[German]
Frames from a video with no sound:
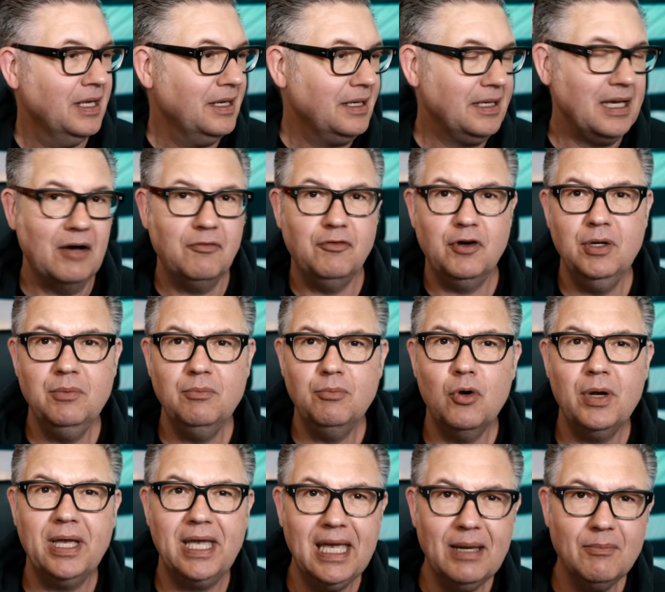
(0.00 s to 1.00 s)
Ja, von einem
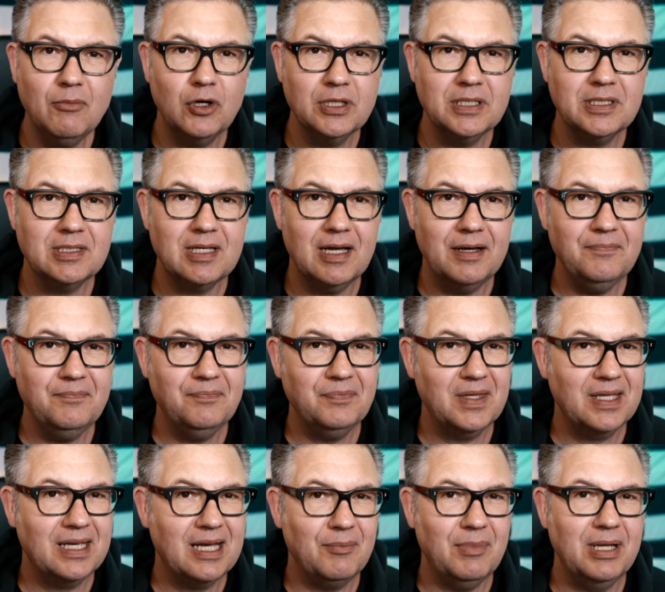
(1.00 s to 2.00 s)
Bokeh-Monster
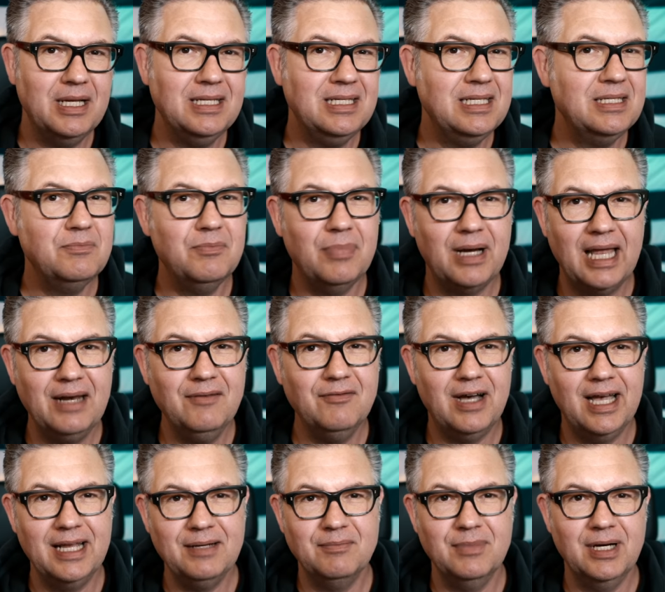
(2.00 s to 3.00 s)
kann man in diesem
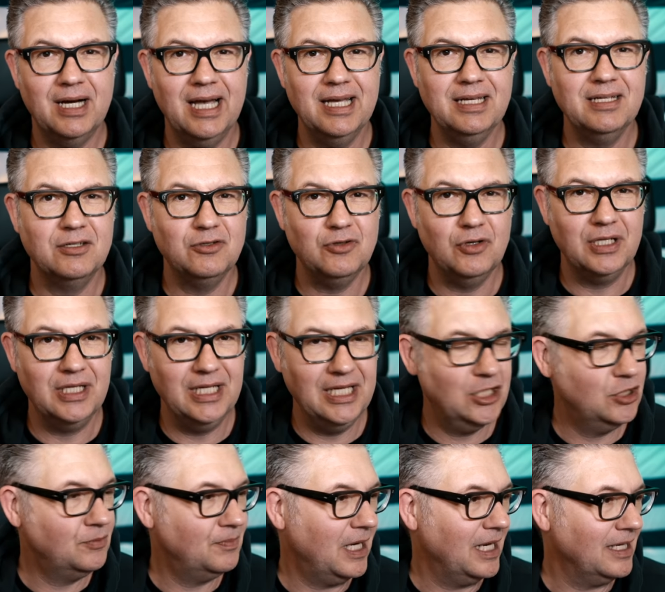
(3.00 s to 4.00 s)
Brennweitenbereich natürlich nicht
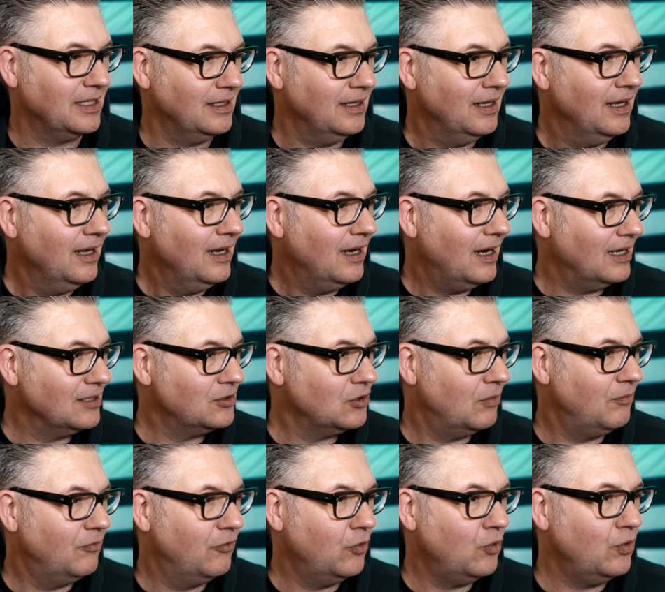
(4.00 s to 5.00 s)
sprechen. Also
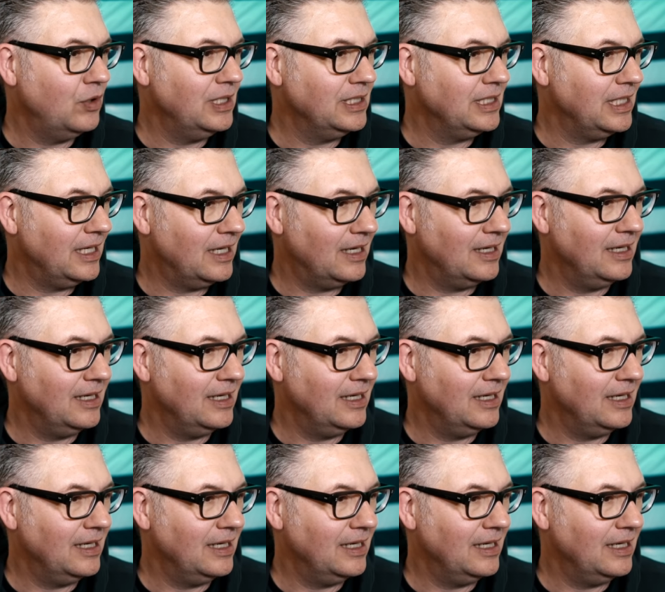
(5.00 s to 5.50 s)
obwohl der